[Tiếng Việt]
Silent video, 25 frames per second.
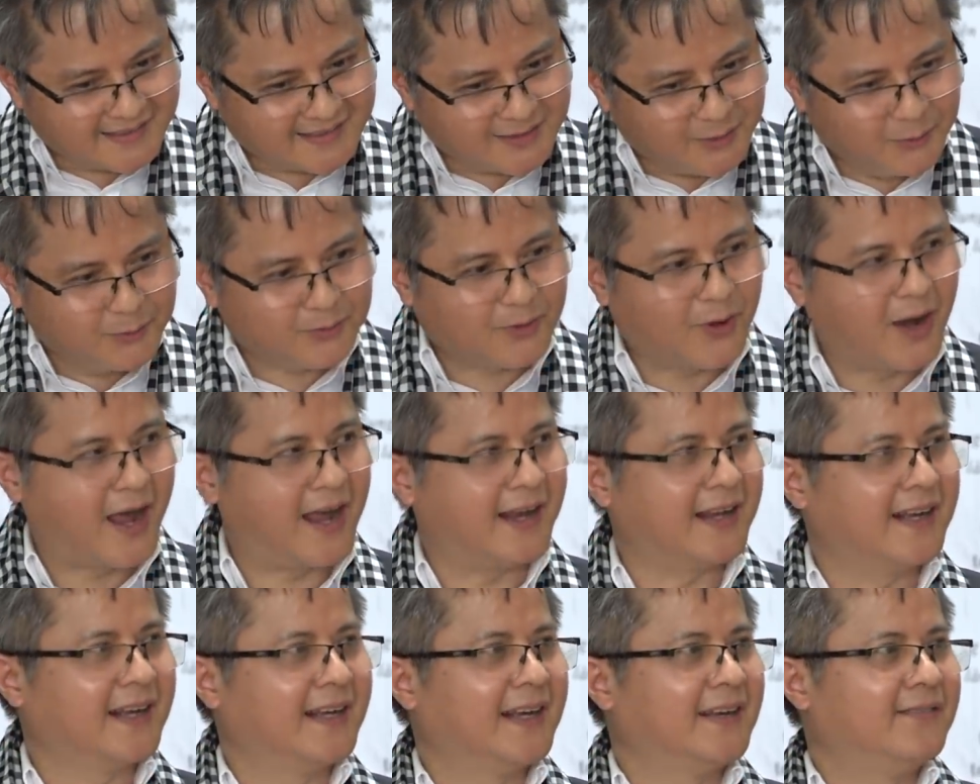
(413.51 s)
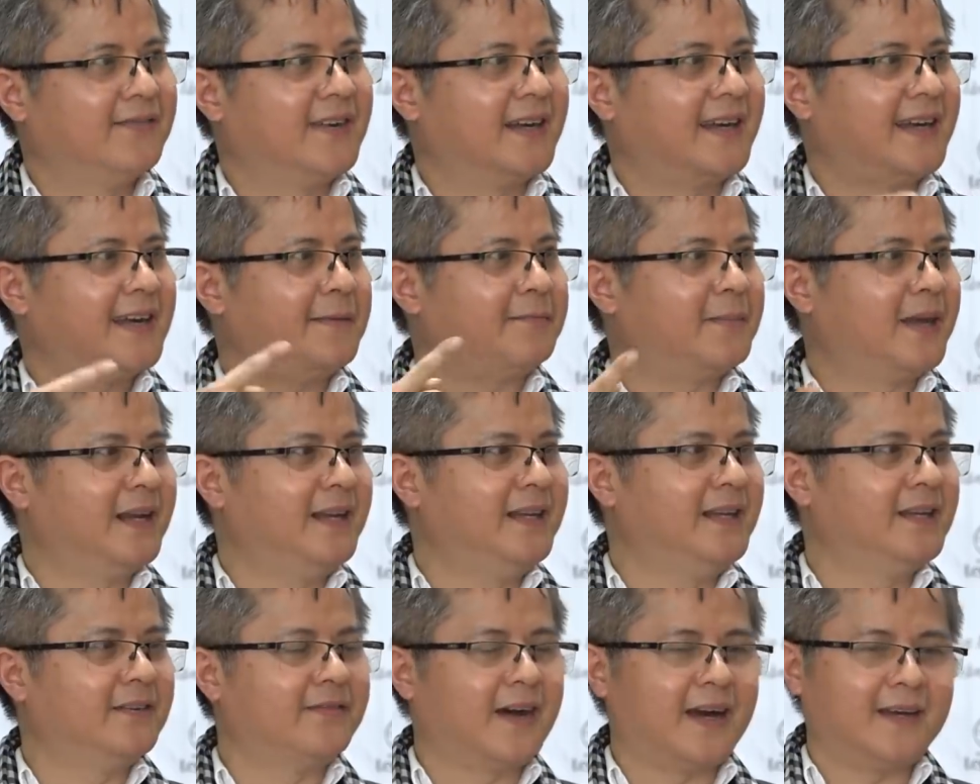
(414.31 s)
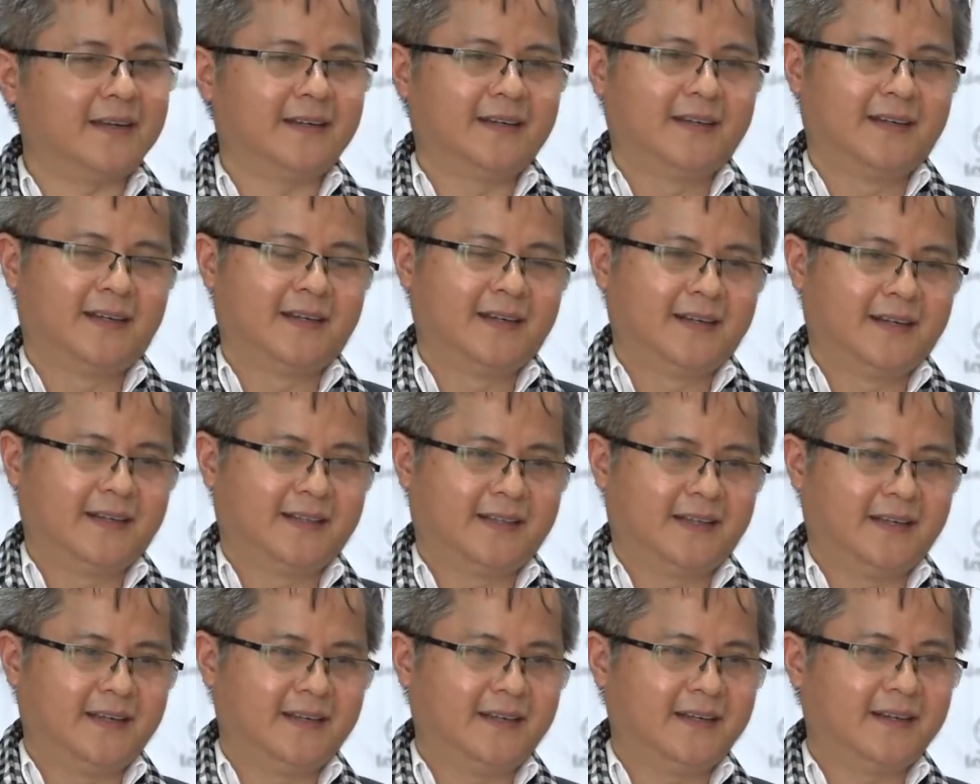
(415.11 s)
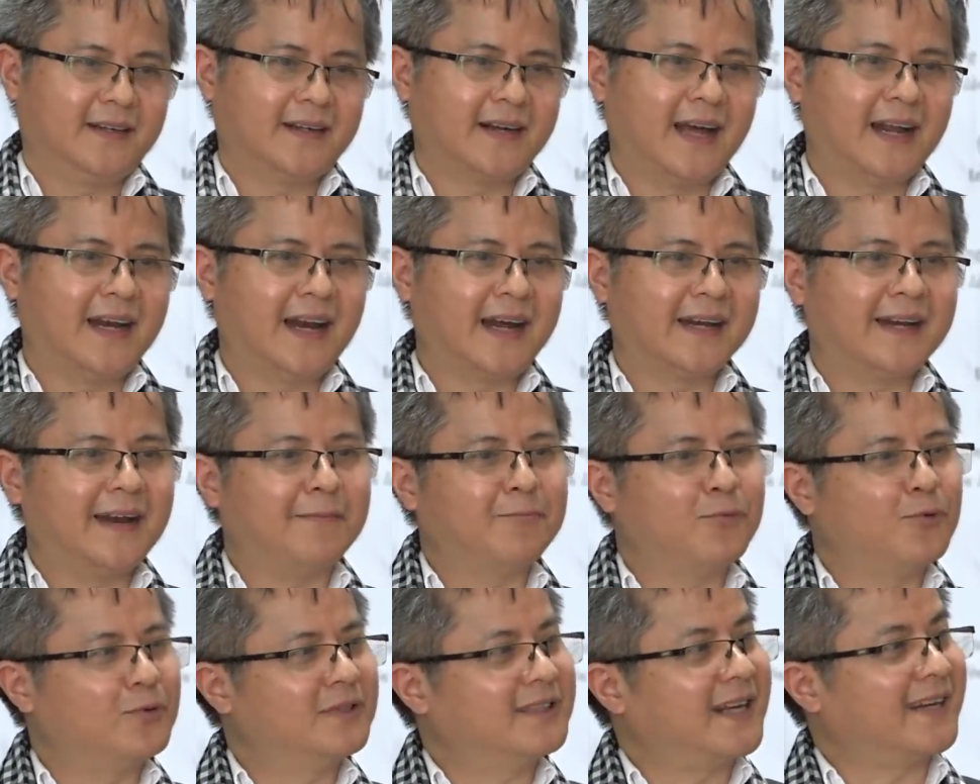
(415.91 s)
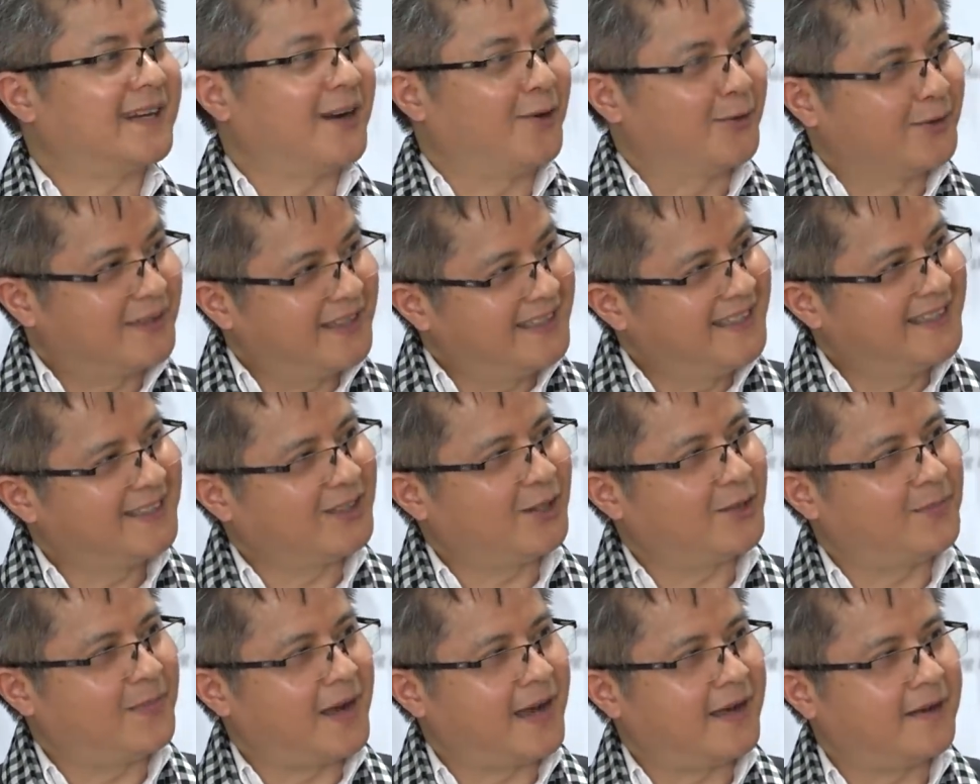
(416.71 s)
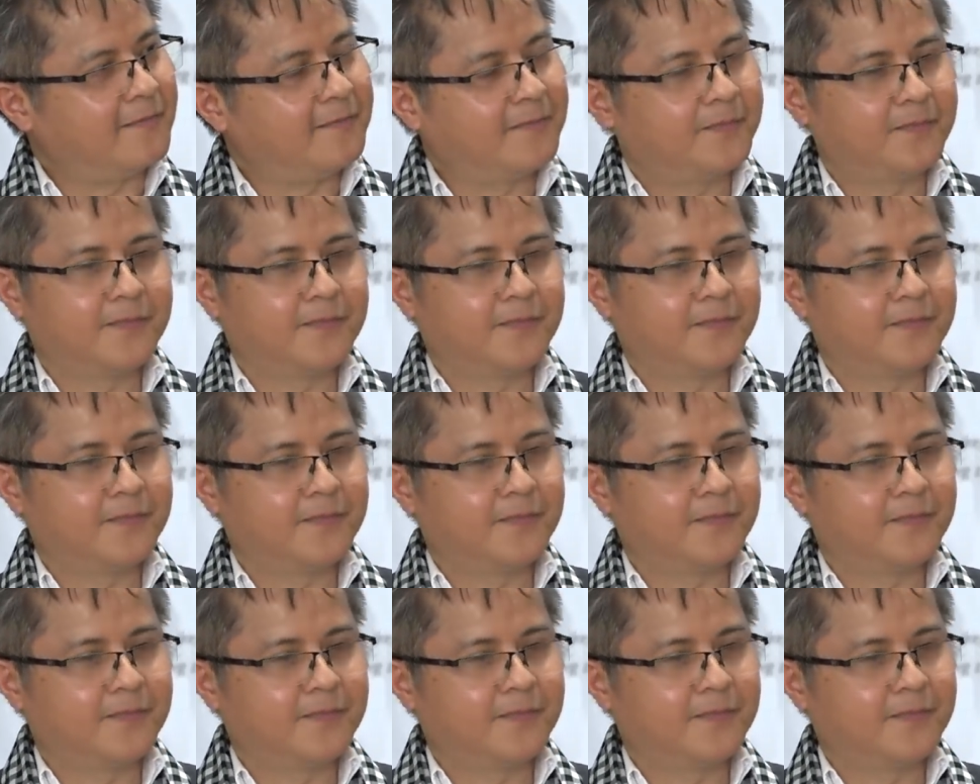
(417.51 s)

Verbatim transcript: chu toàn về khép kín như vậy thì đây là năm cuốn sách đầu tiên thôi mà